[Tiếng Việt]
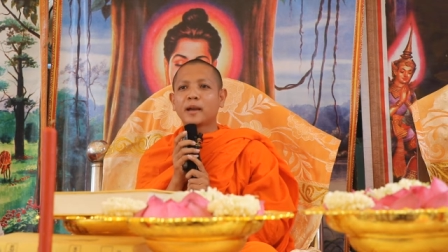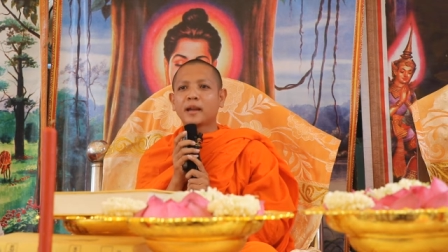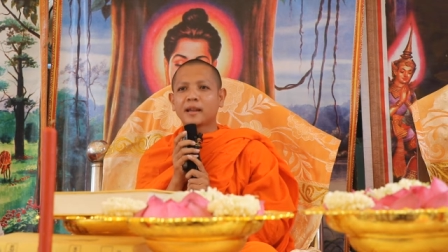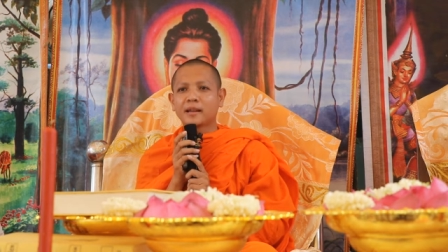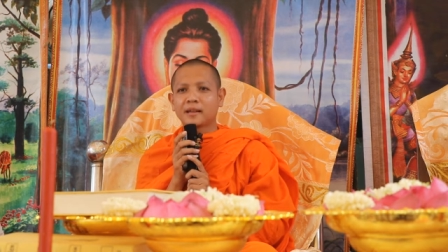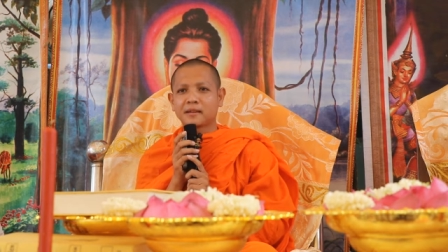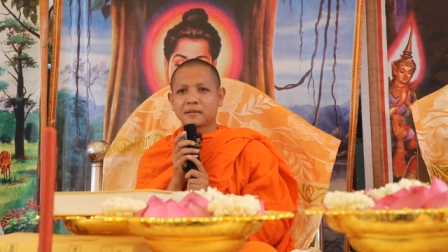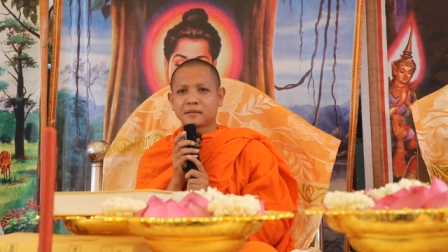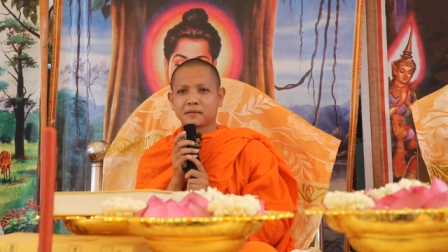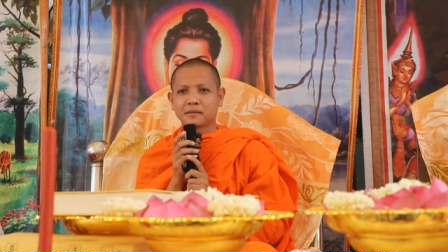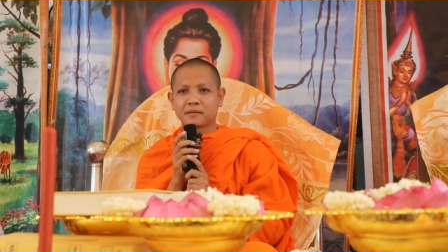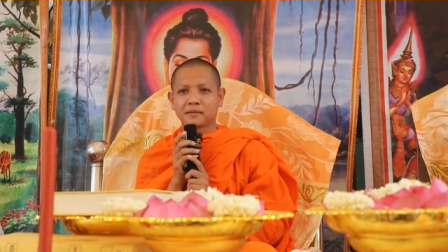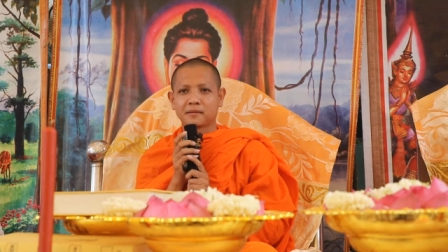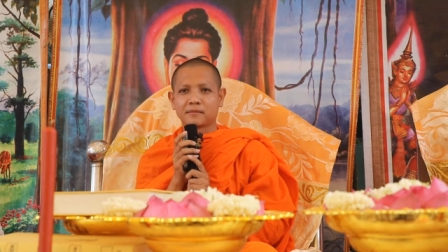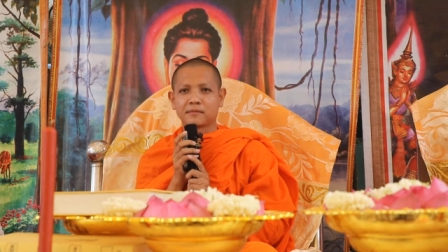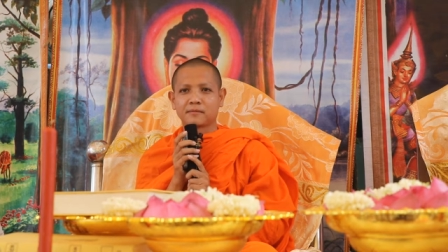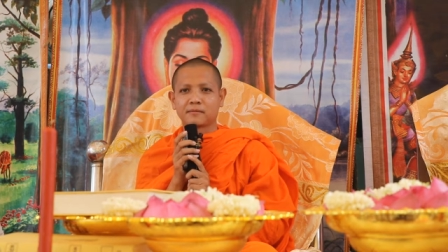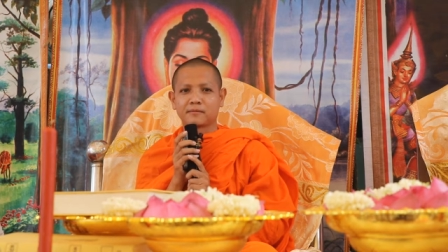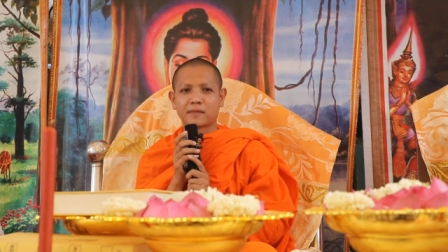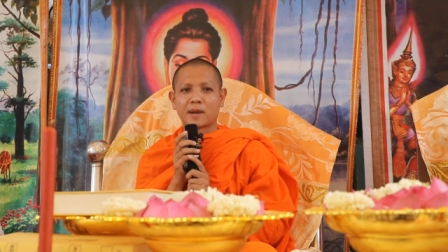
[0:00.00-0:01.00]
pe
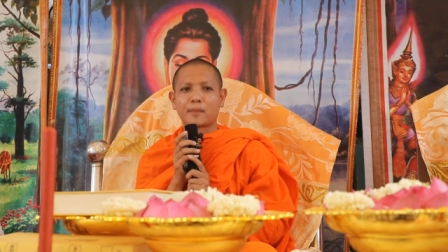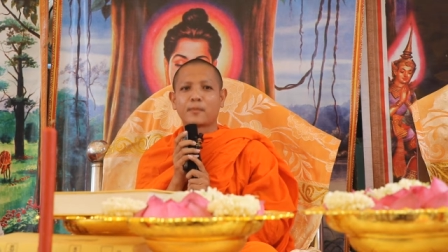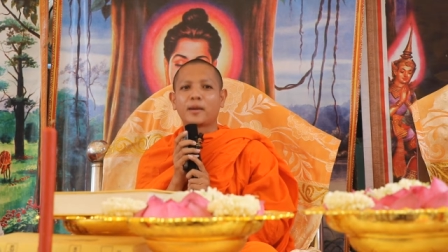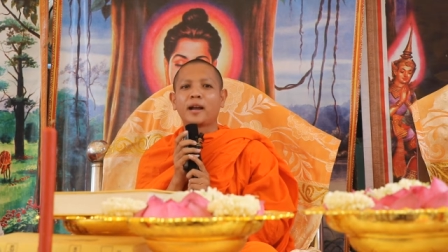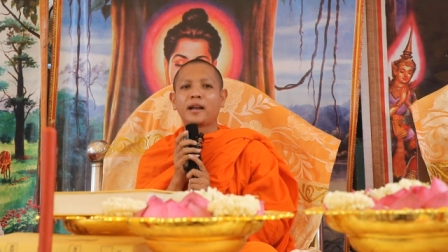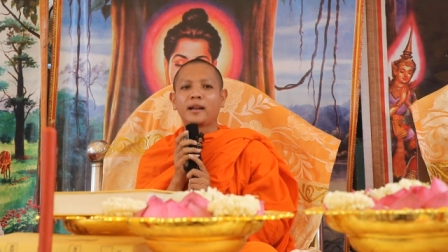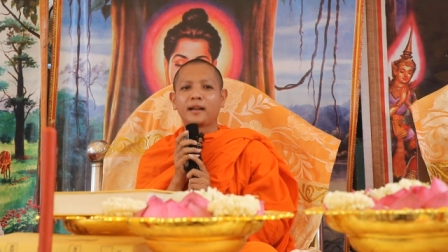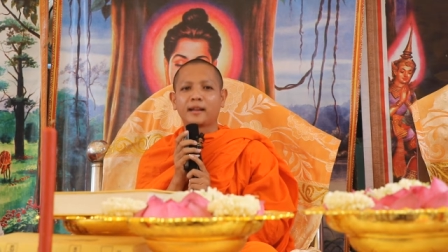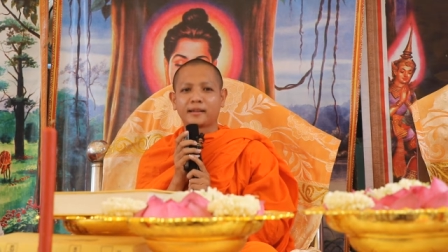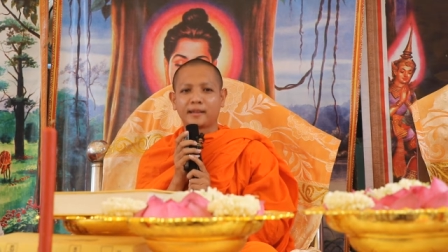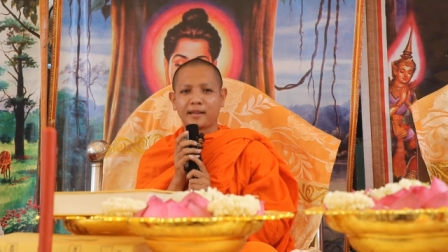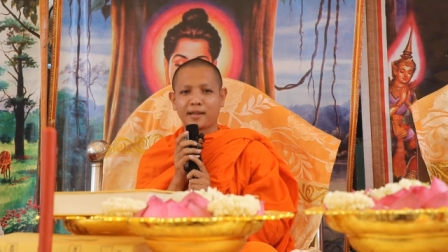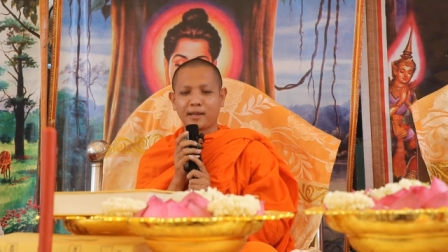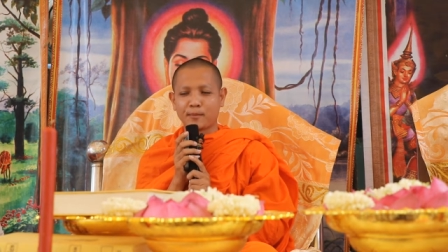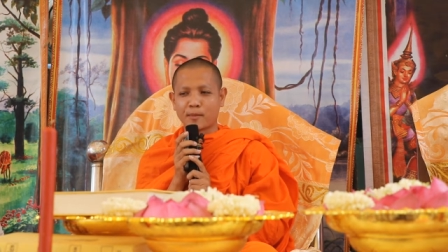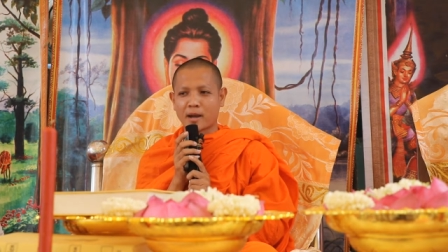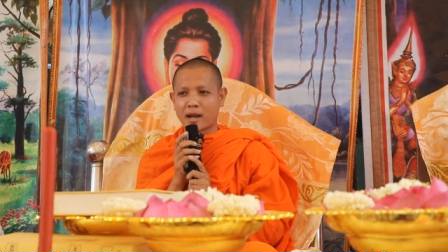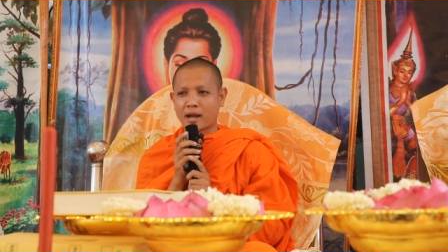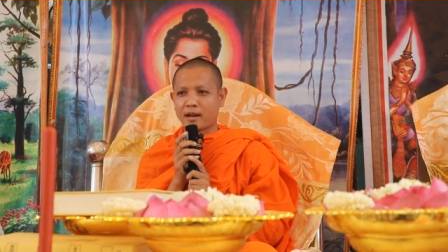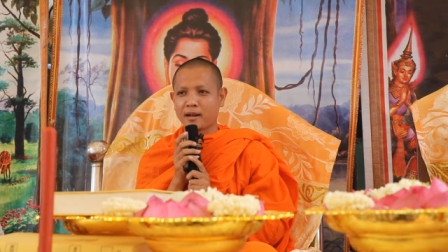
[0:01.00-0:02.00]
mà phê nửa
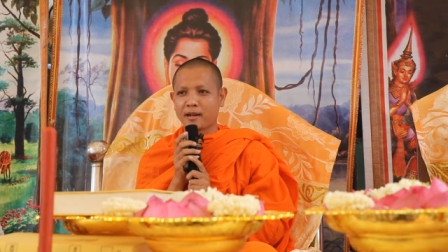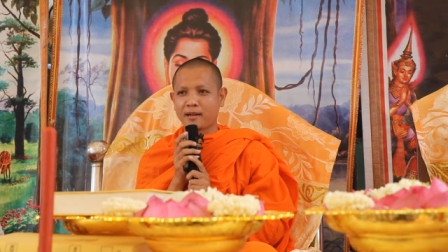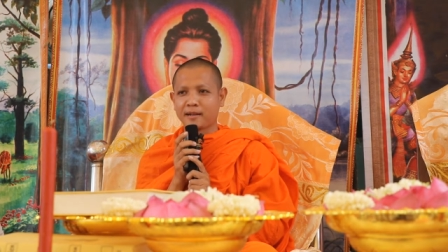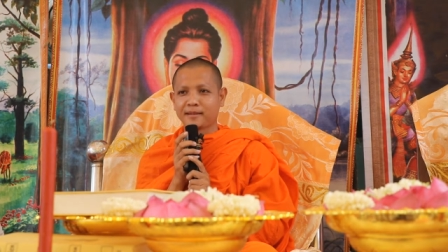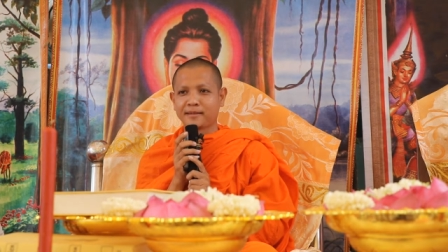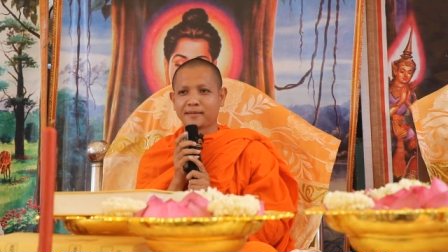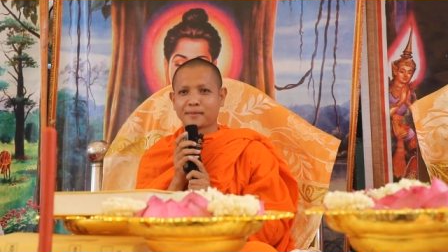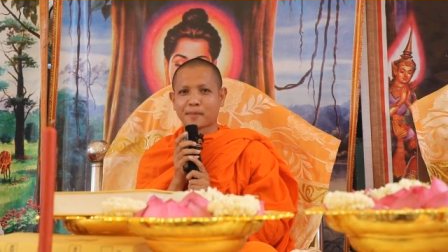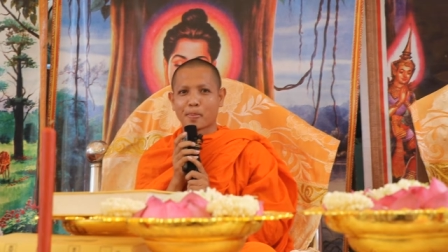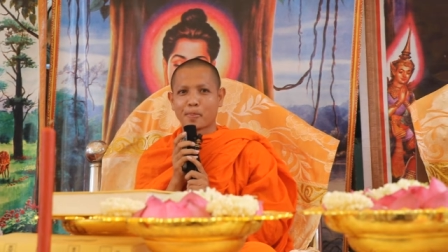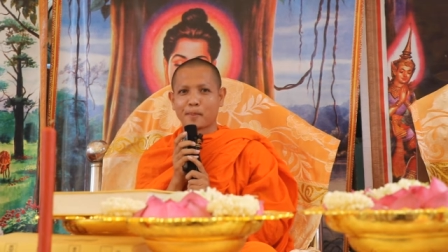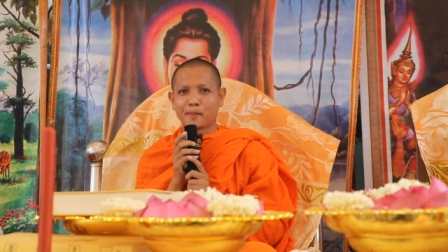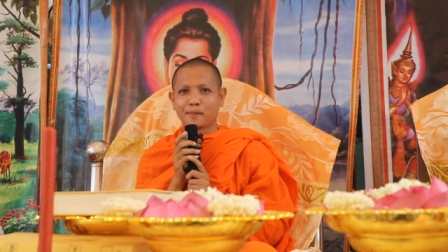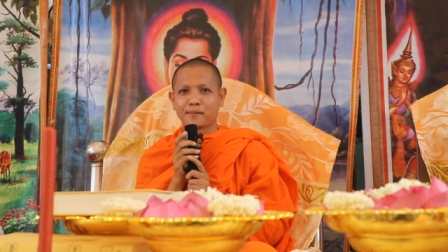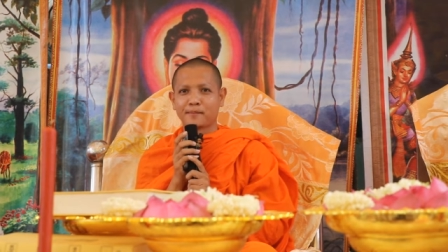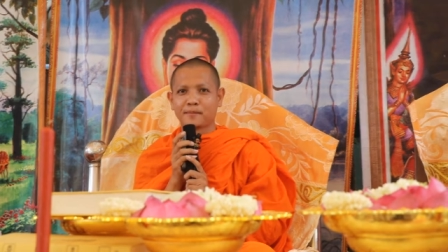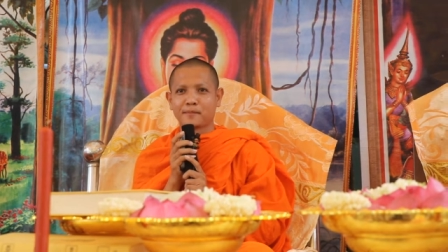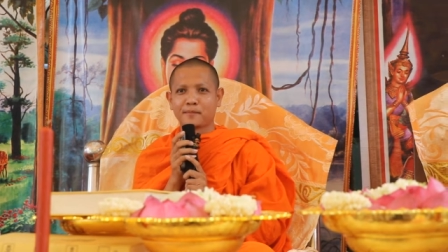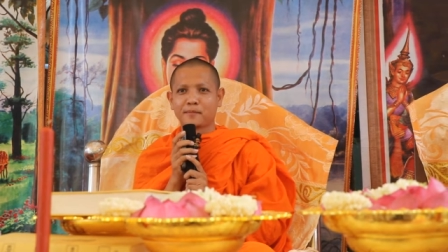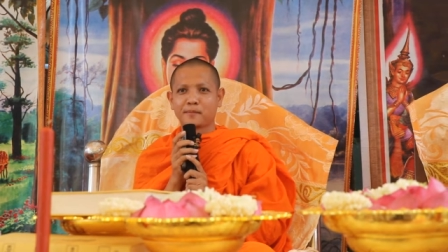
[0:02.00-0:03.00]
ti ban hay
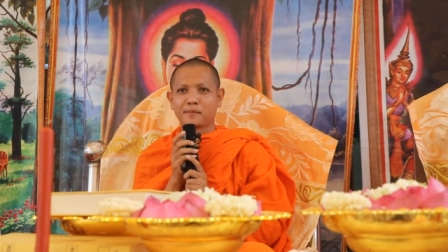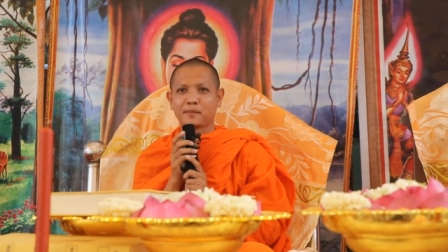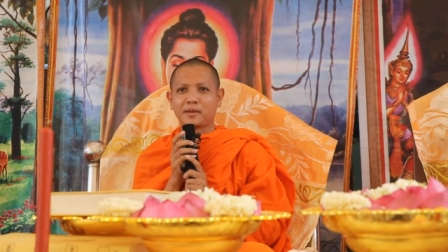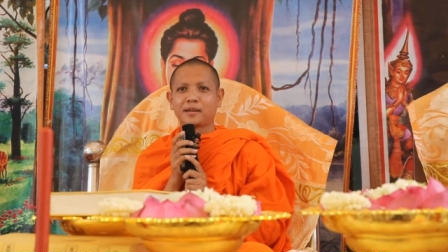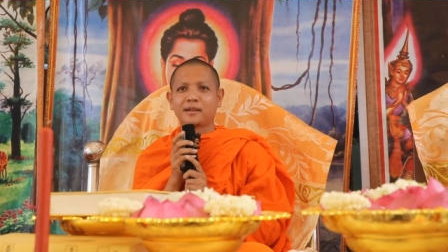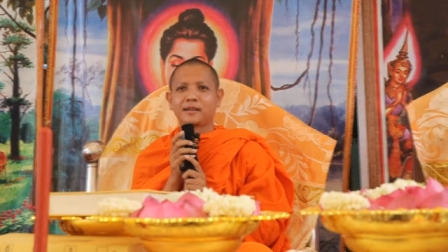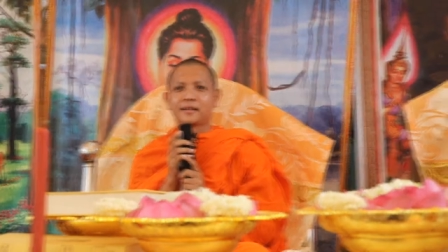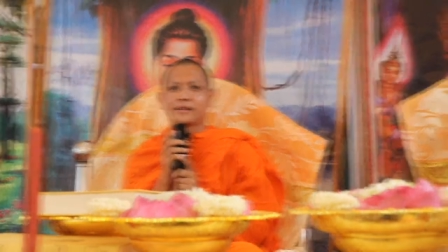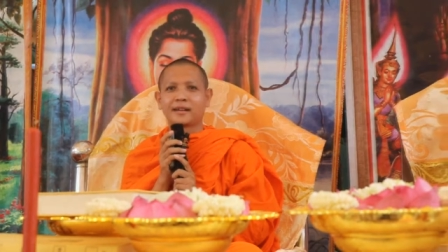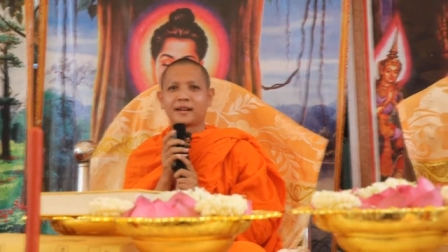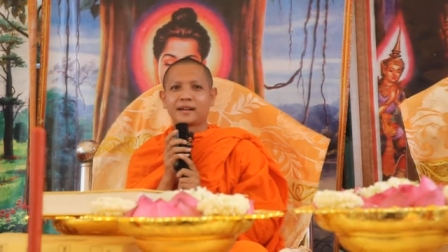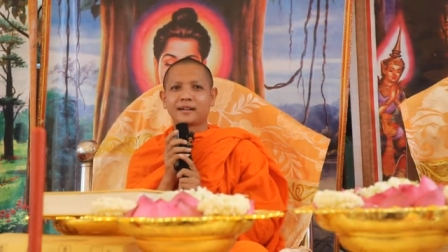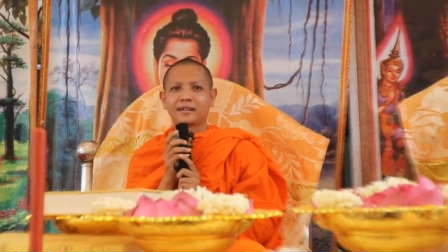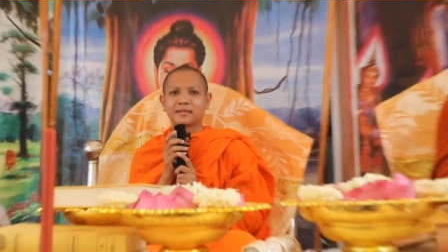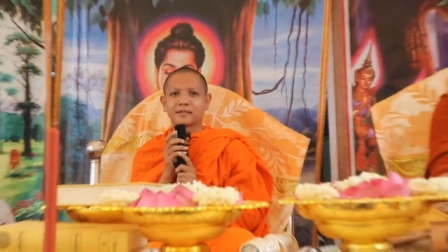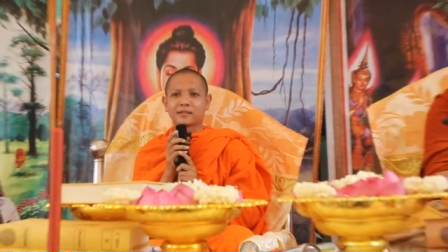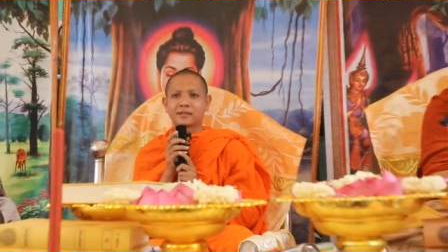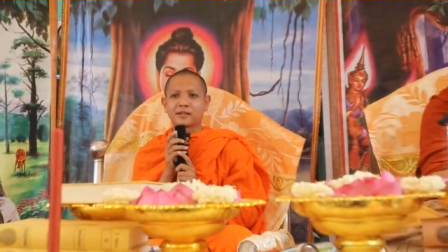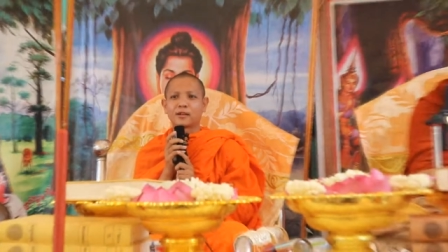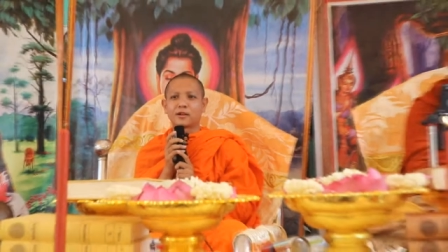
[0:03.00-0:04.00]
bờ
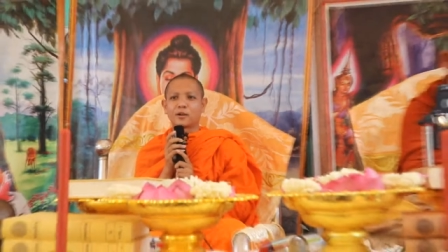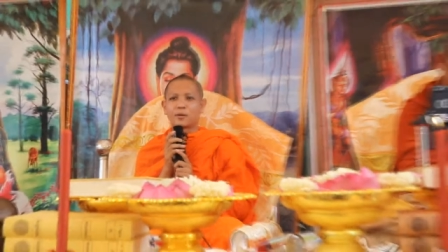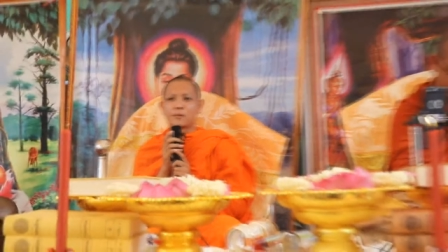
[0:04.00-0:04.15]
chẳng phần